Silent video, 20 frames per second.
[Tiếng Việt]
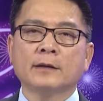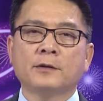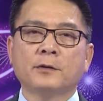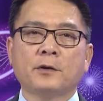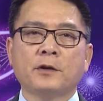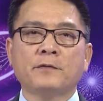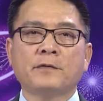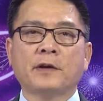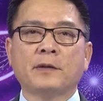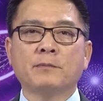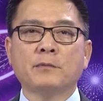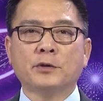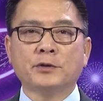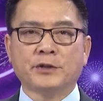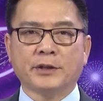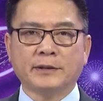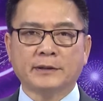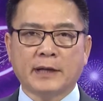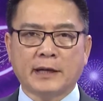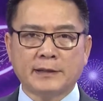Thưa quý vị, Bộ
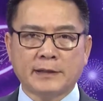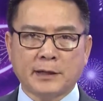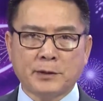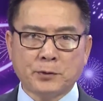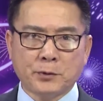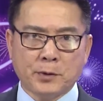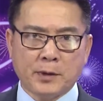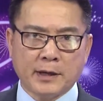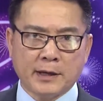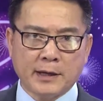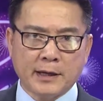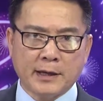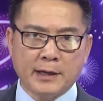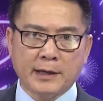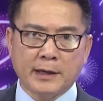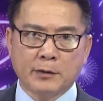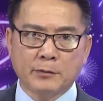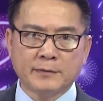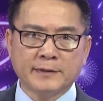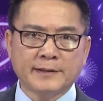trưởng Tài chính của Hoa Kỳ
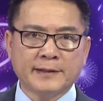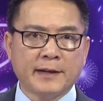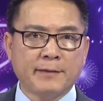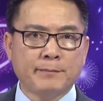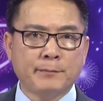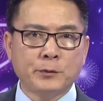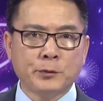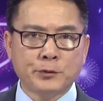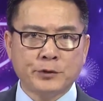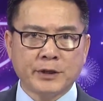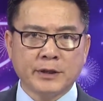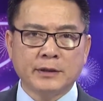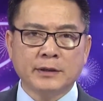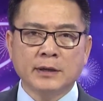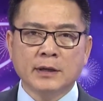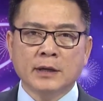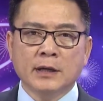ông Steve Mnuchin